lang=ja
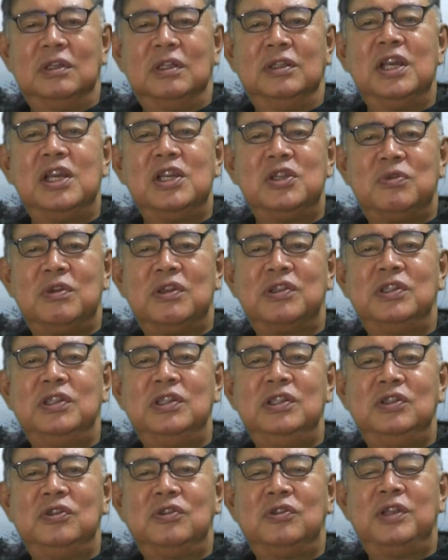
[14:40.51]
ないしは
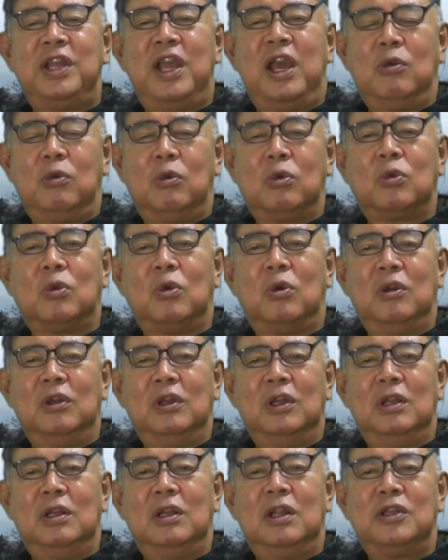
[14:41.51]
真実であろうと
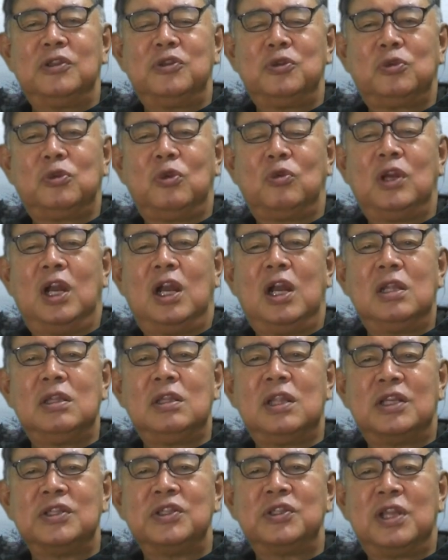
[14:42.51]
ラジオ局が判
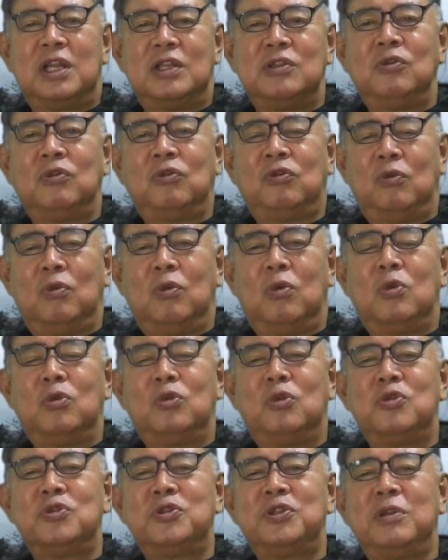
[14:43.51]
断したニュースを報
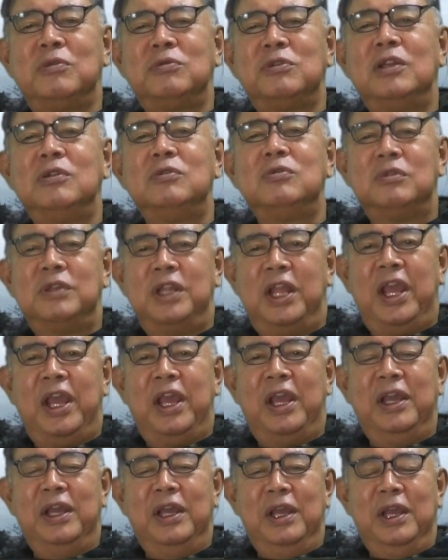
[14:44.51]
道してくれるんで、